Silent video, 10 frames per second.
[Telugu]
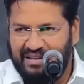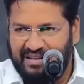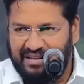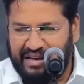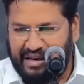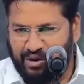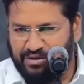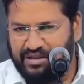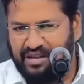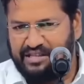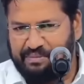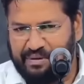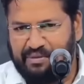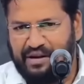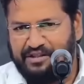నేను ఎన్నోసార్లు చెప్పా
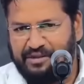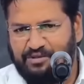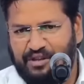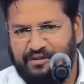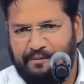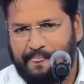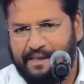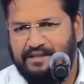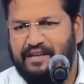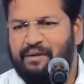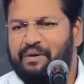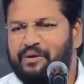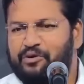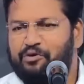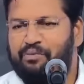మళ్ళీ చెప్తాను
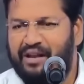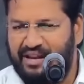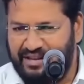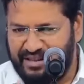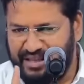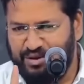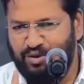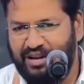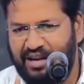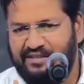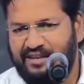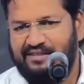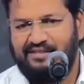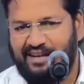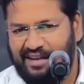శ్రమలు మనల్ని దీనుల్నిగా
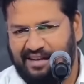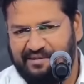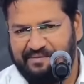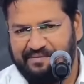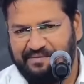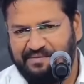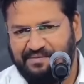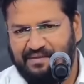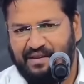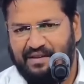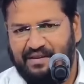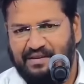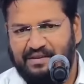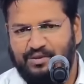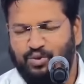చేస్తాయి
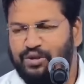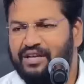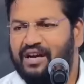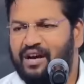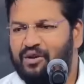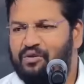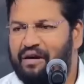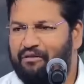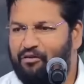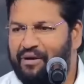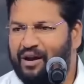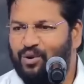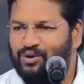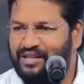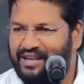తృణీకారం అవమానం
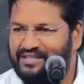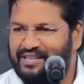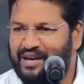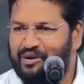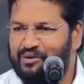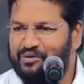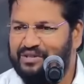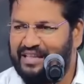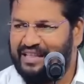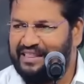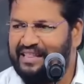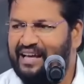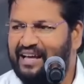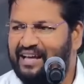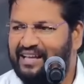తిరస్కారం నింద
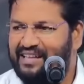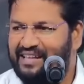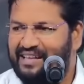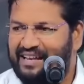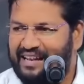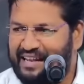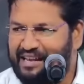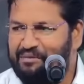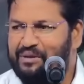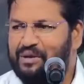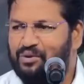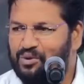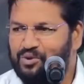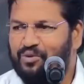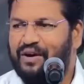లేమి
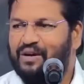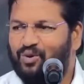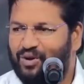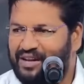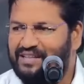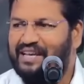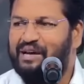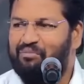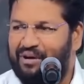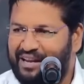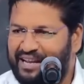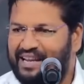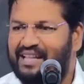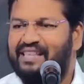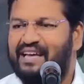కొదువ కొరత
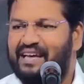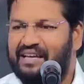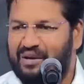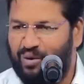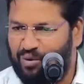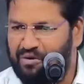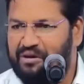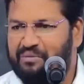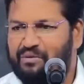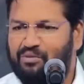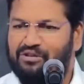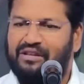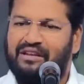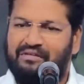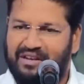బలహీనత రోగము
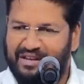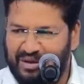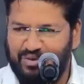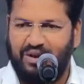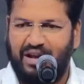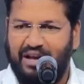మొదలైనవన్నీ కూడా